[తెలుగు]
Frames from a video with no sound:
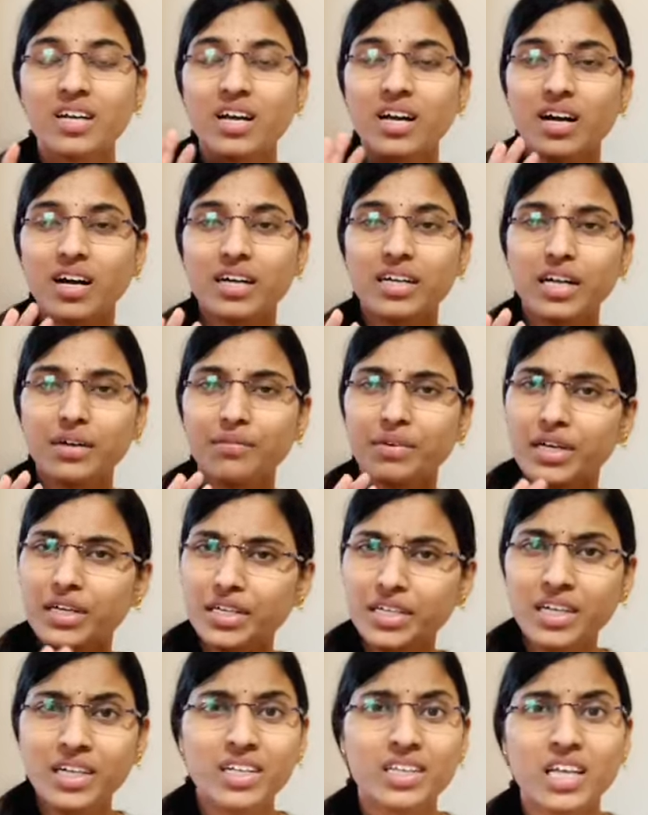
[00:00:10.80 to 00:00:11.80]
అంటే
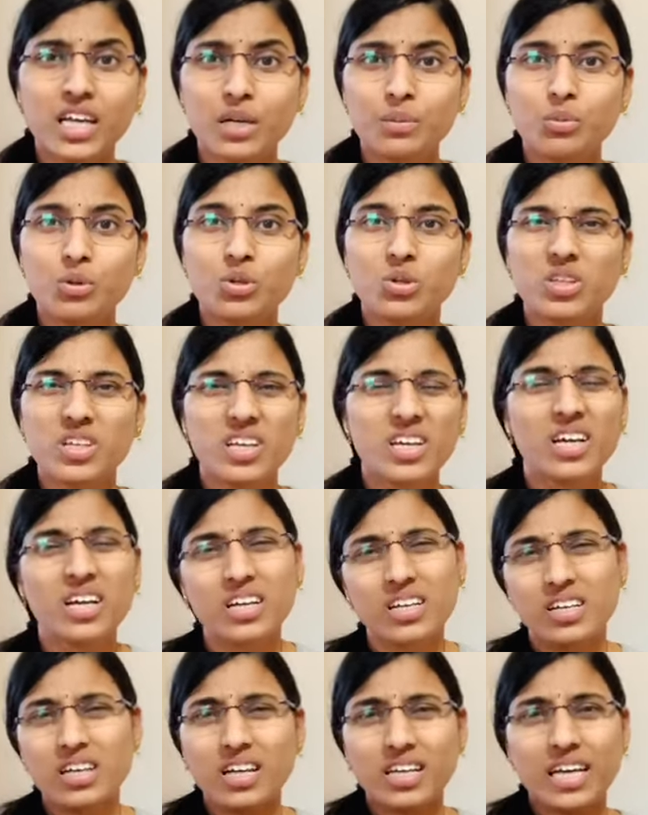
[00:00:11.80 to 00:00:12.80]
వెంటనే తగ్గిపోతుంది
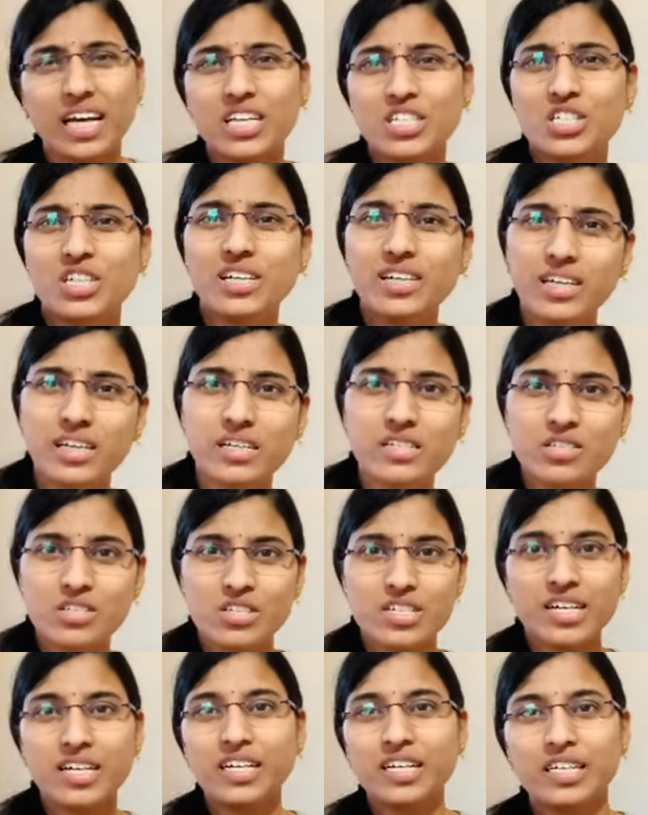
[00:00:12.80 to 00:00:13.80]
నాకు యాక్చువల్లీ
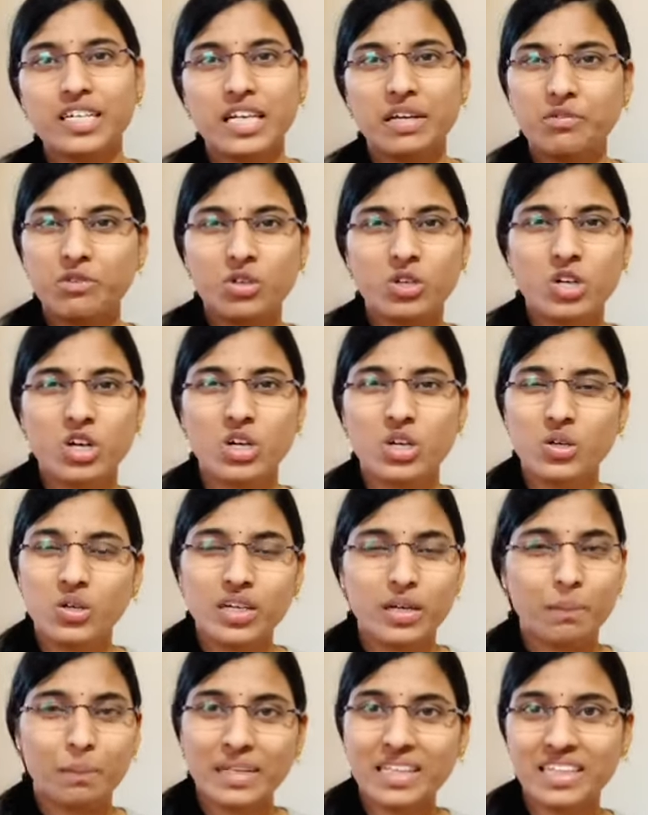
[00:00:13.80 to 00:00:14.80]
ఇన్స్టెంట్ అనే వర్డ్లో నేను
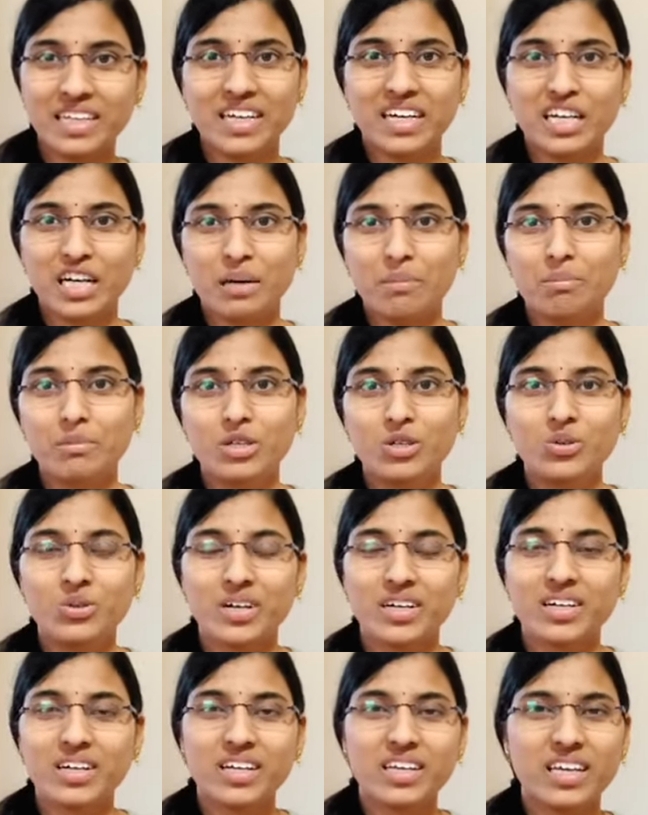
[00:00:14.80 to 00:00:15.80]
పెద్దగా నమ్మను
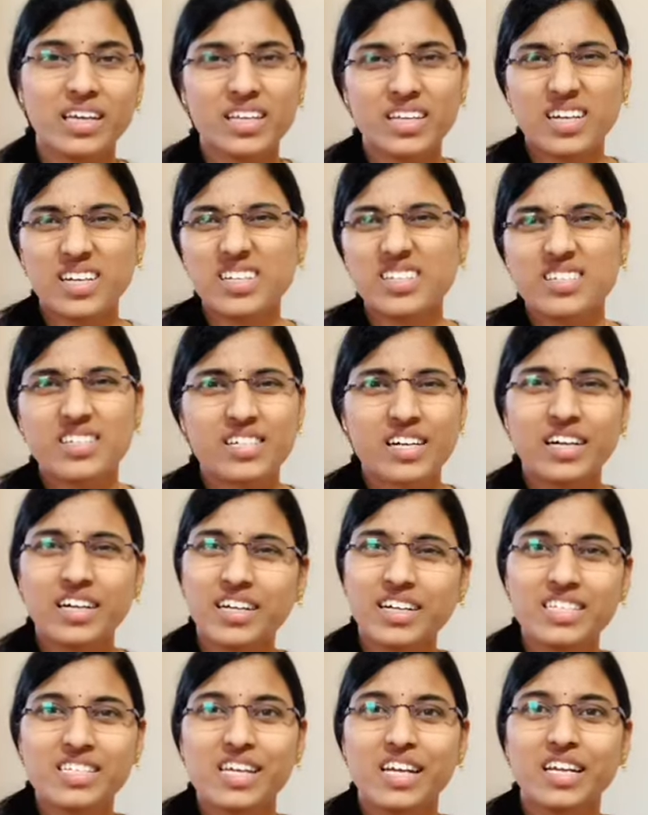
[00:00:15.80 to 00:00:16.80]
అంటే ఏదైనా ఇన్స్టెంట్గా
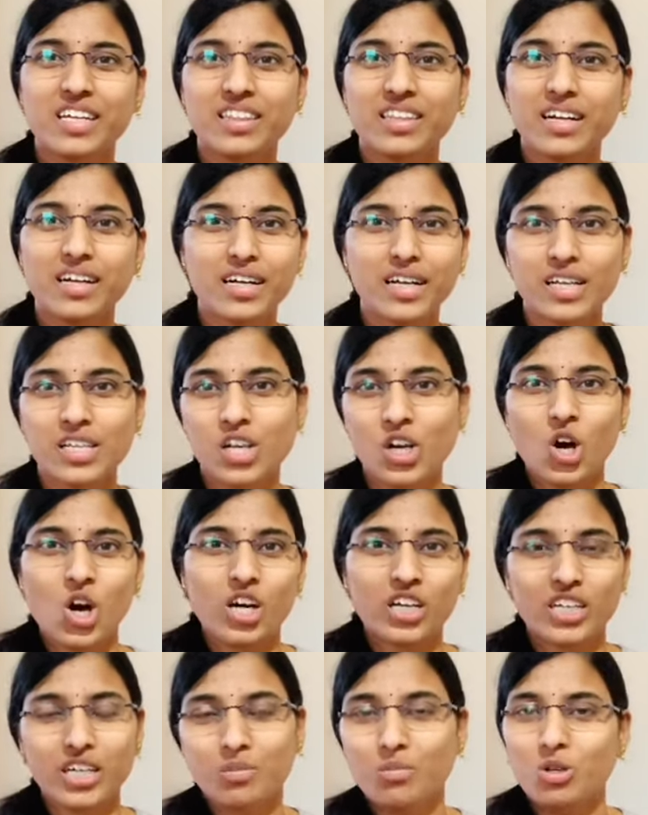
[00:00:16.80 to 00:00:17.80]
జరిగిందంటే అది లాంగ్
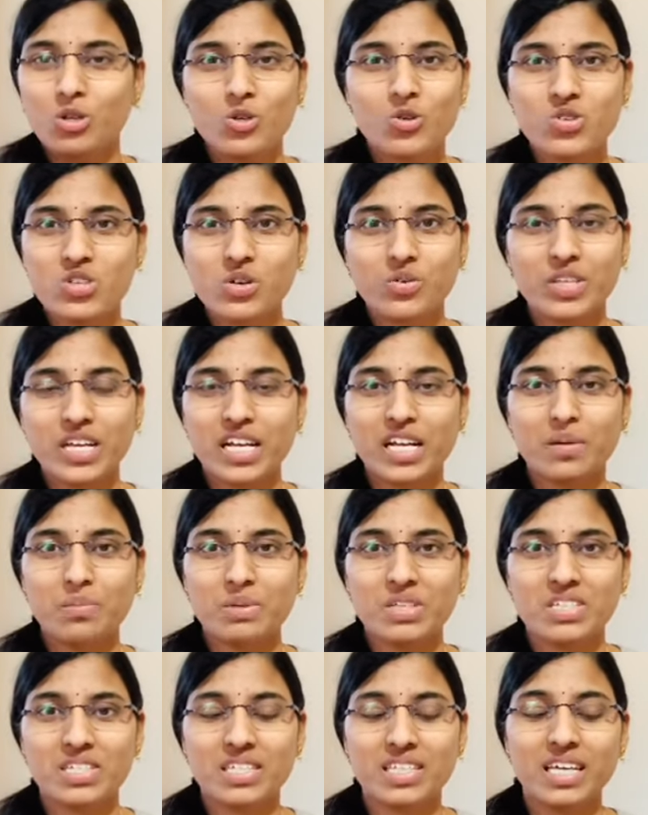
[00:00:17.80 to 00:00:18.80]
టర్మ్లో యూజ్ అవుదా
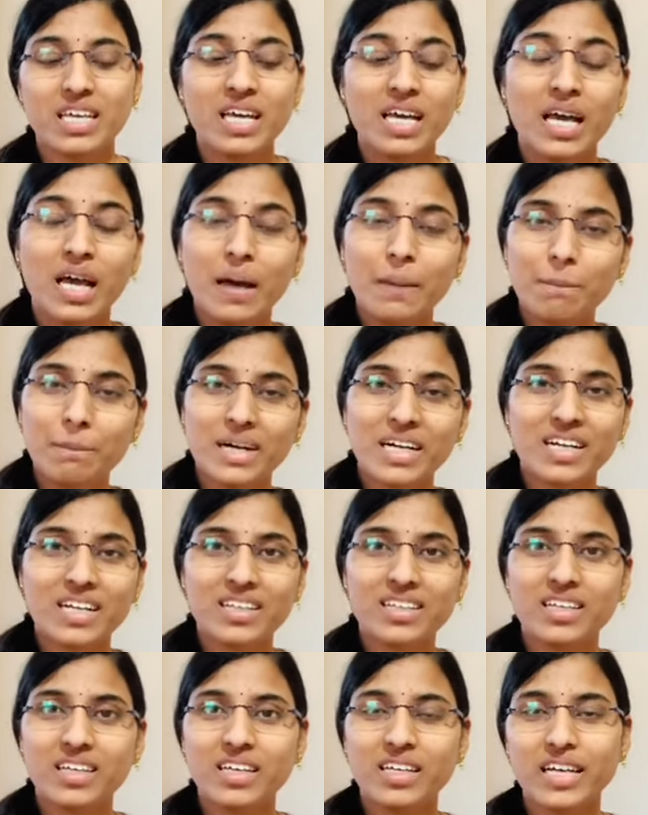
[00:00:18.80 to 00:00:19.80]
అనిపించింది బట్
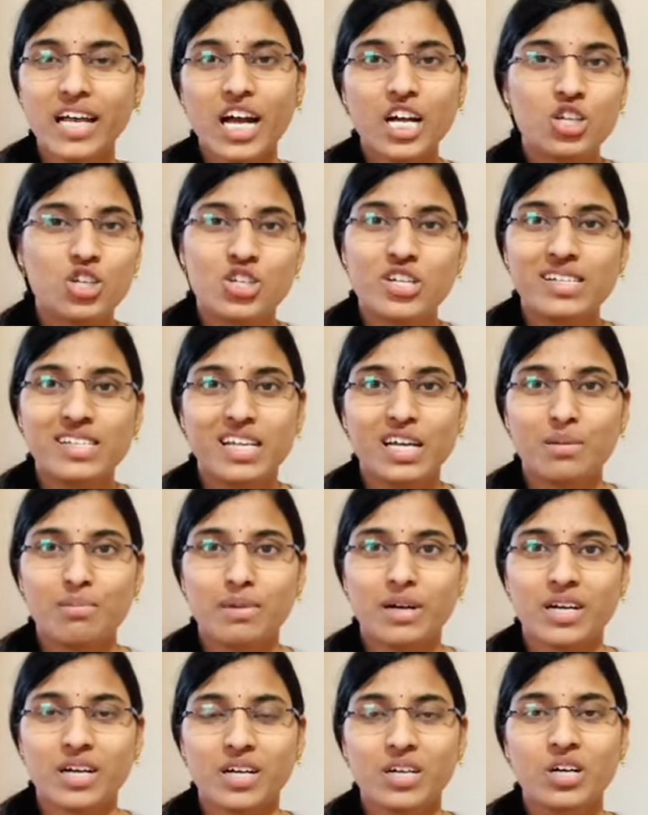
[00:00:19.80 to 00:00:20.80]
ఇది న్యాచురల్
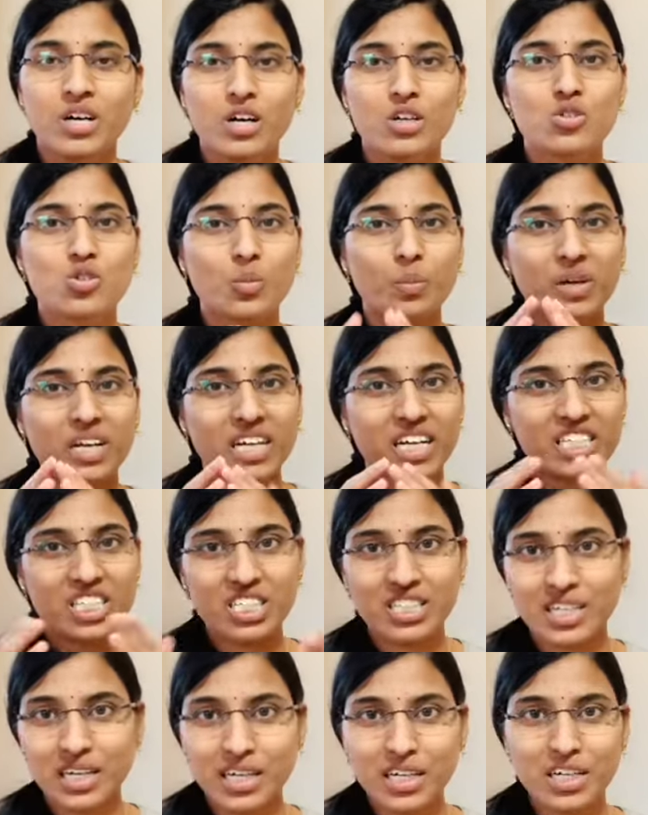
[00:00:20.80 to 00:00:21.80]
అనమాట సో మీరు
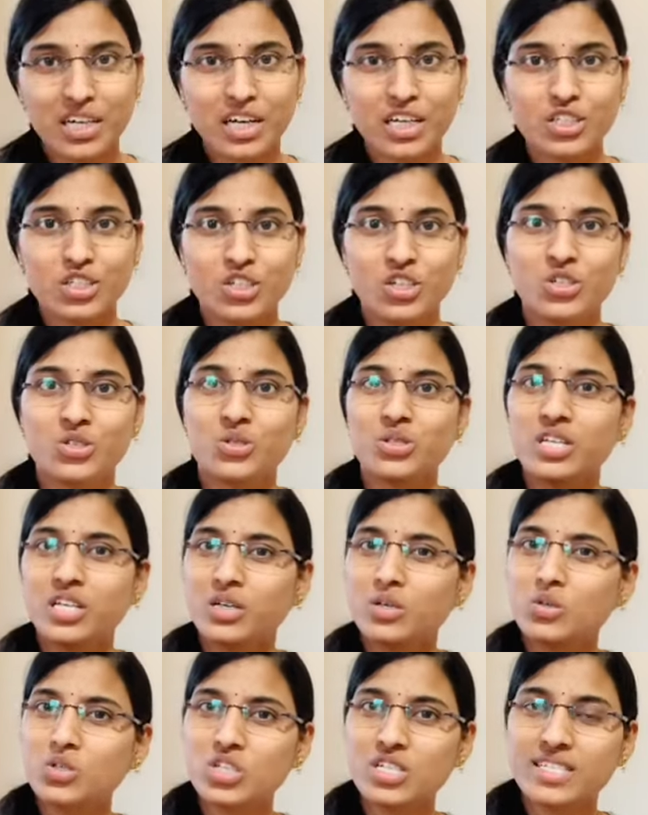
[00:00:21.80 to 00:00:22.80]
ఖచ్చితంగా ట్రై చేయొచ్చు దీని
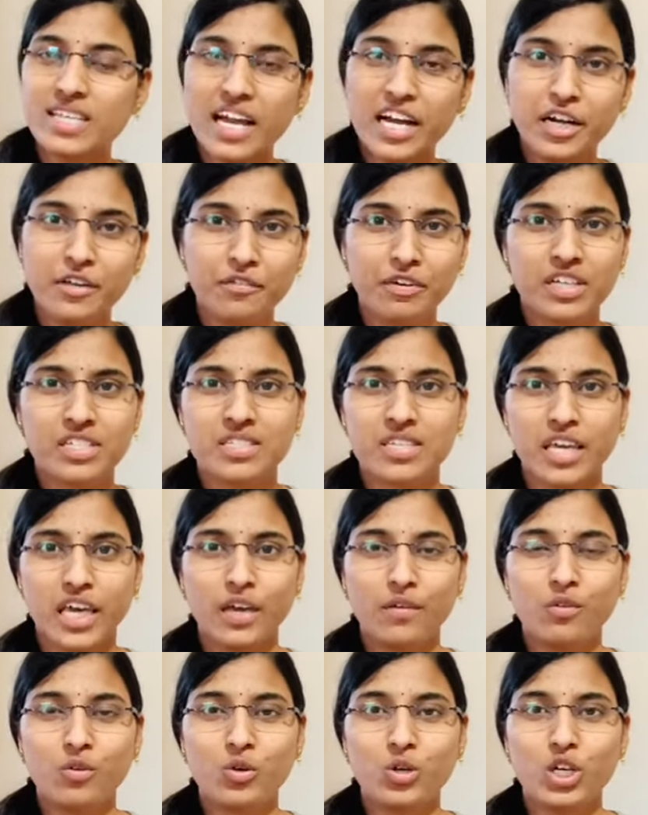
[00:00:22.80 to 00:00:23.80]
నుంచి సైడ్ ఎఫెక్ట్స్
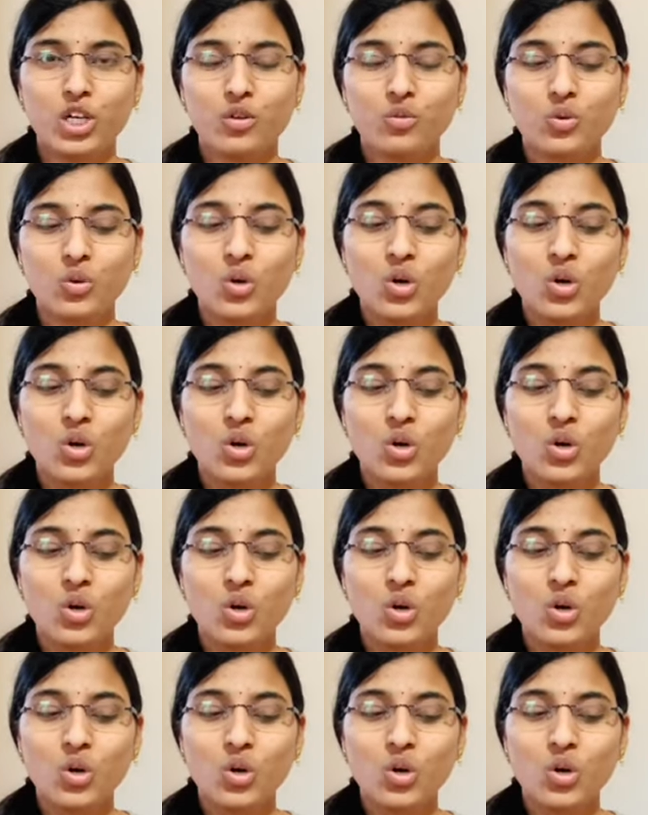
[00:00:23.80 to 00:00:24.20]
ఏమి ఉండవు